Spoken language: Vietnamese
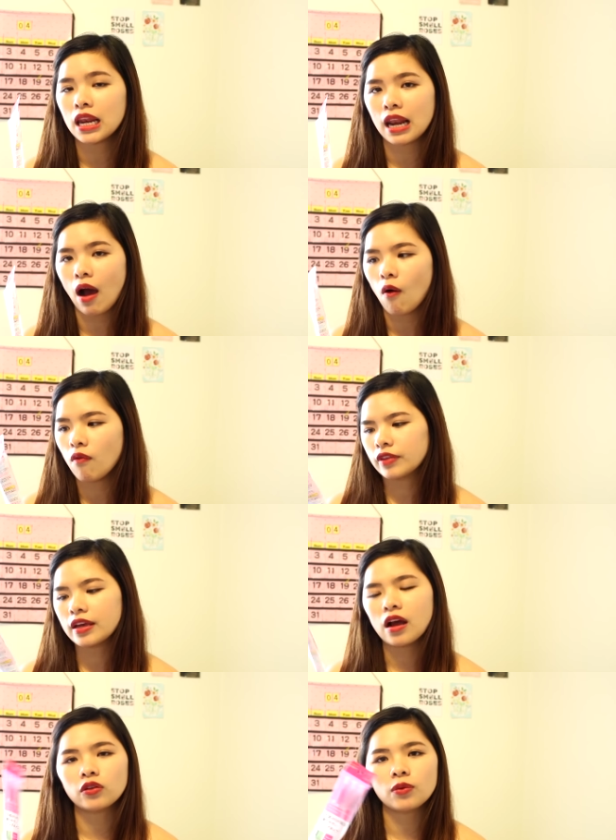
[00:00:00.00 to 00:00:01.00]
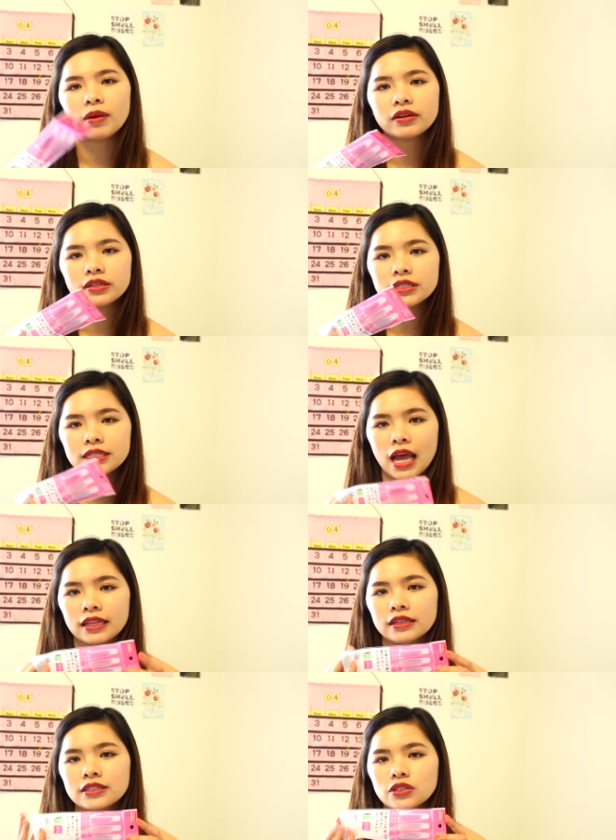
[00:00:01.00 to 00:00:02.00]
lâu Chỉ cần tụi mình rửa sạch
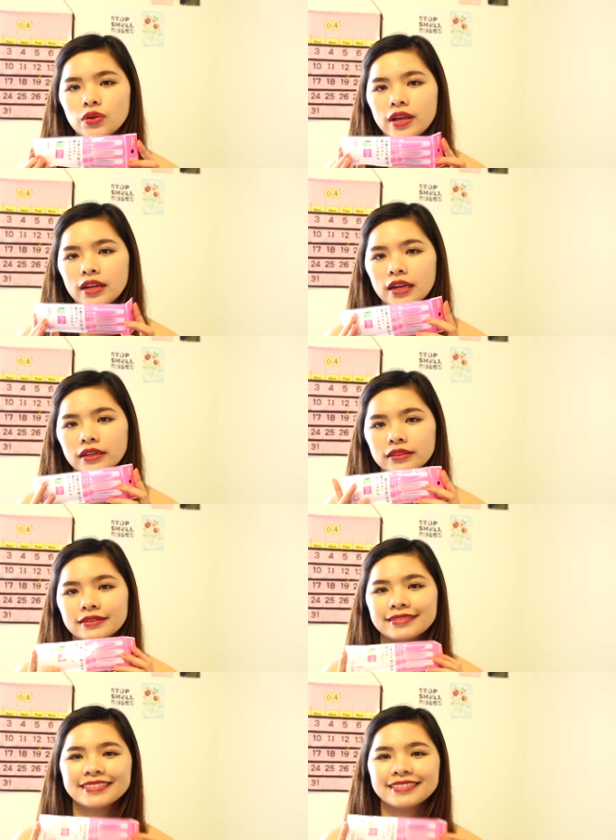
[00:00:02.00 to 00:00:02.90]
thường xuyên là được